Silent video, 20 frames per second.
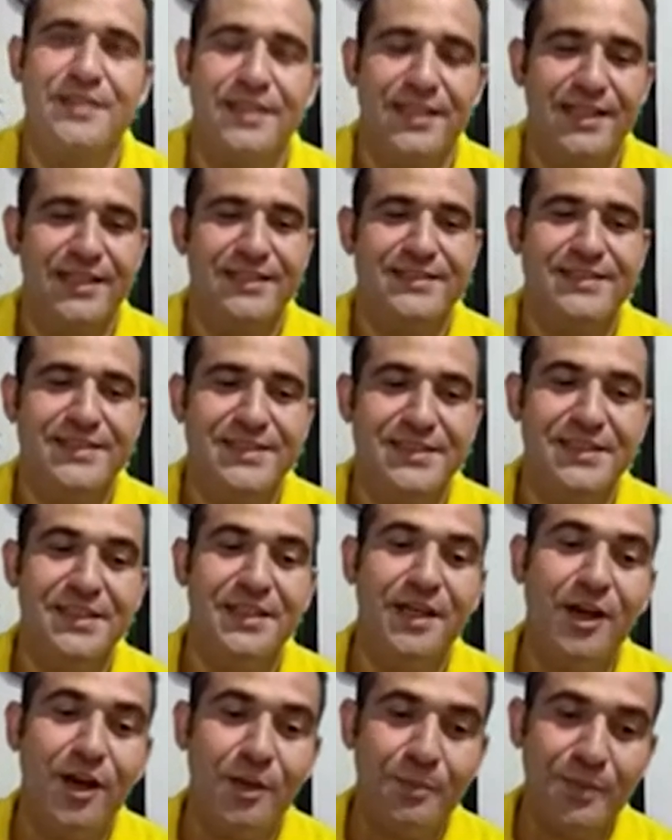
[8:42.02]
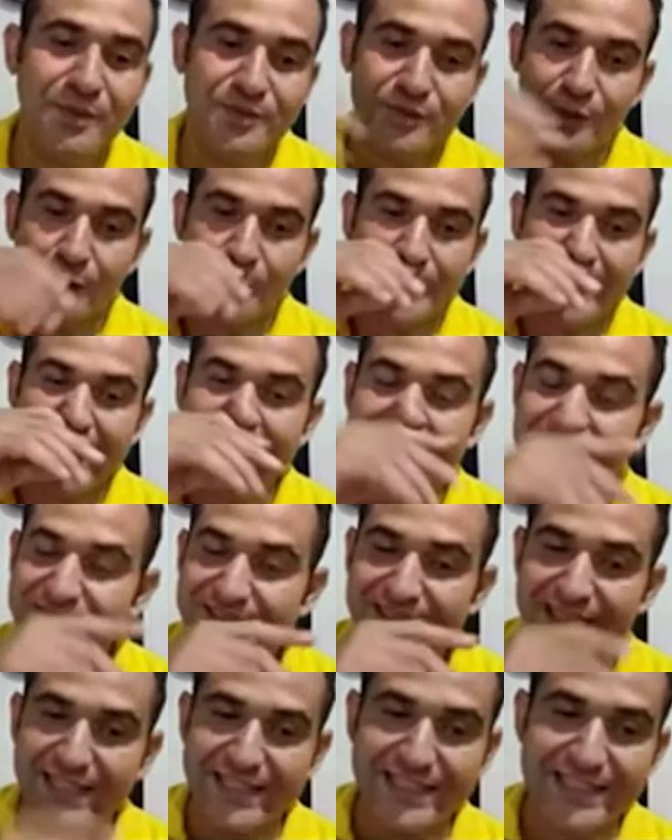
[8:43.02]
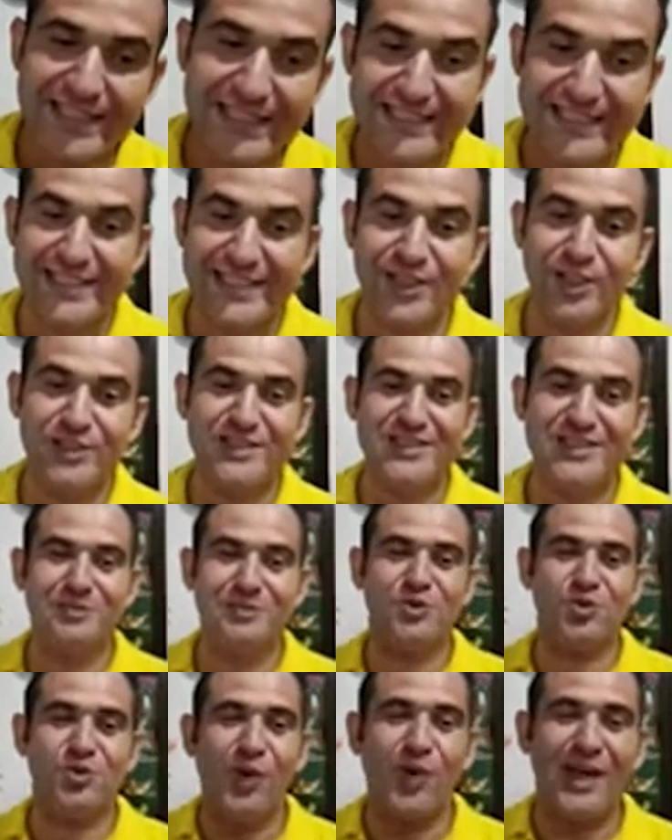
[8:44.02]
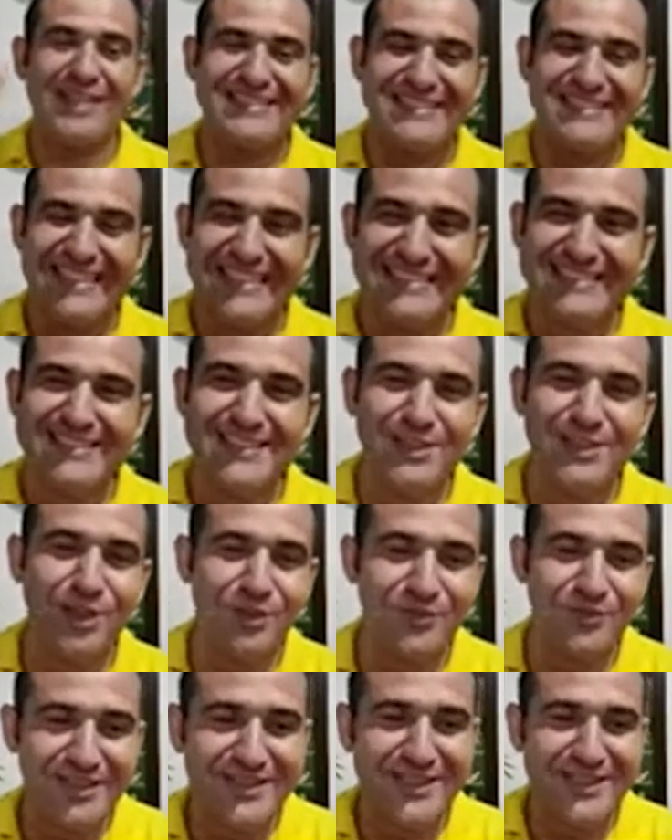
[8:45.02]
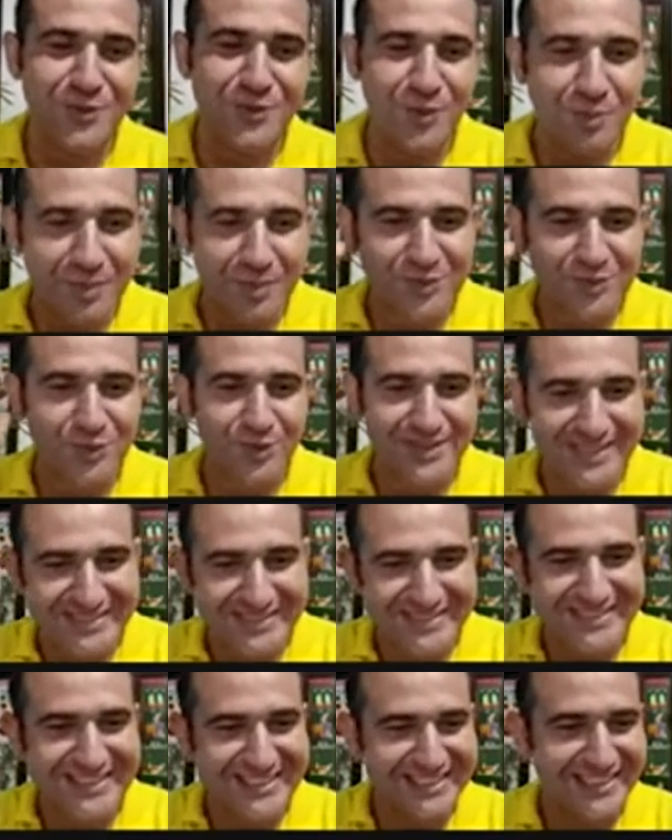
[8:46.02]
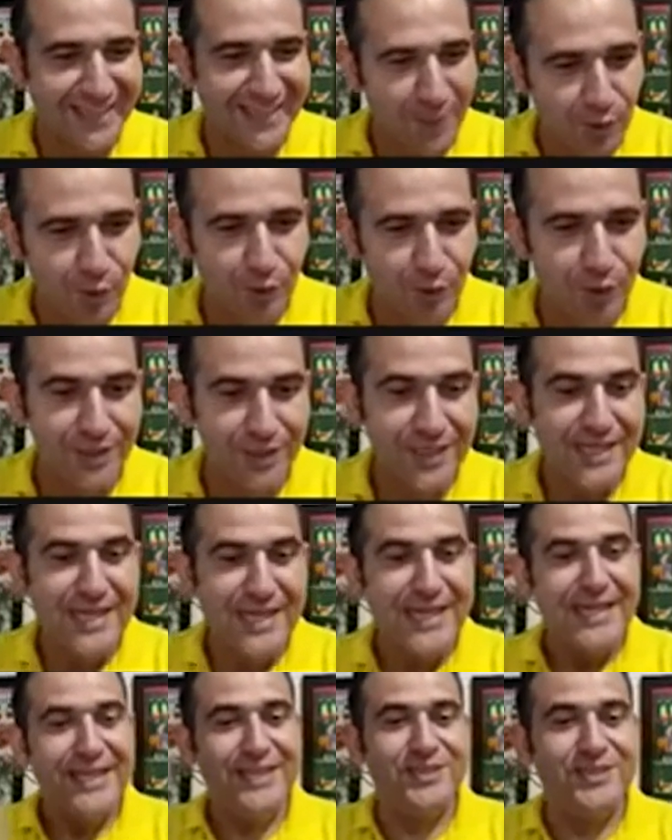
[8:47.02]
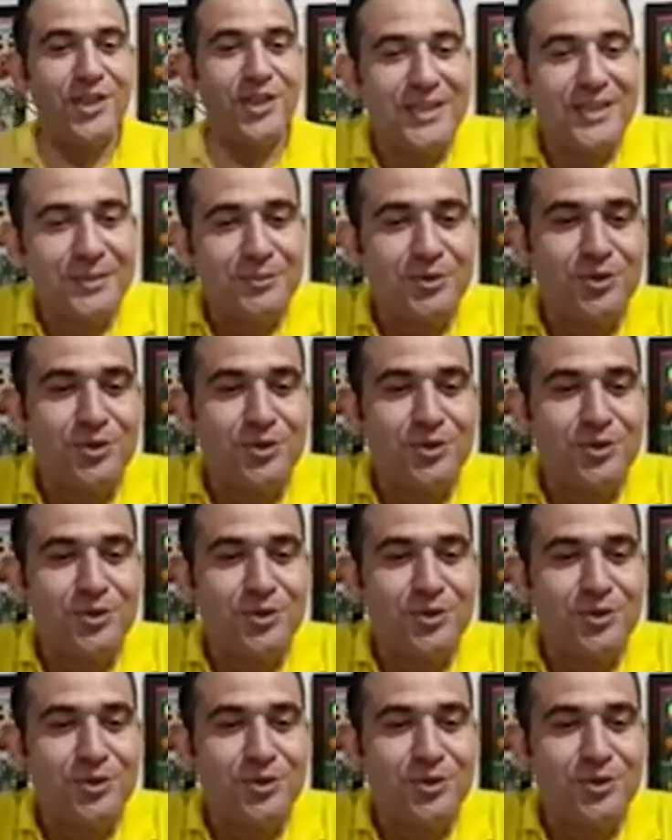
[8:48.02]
É sim. Ó, oh, pessoal, quero avisar aqui que nós temos 491 pessoas assistindo agora e só Eita.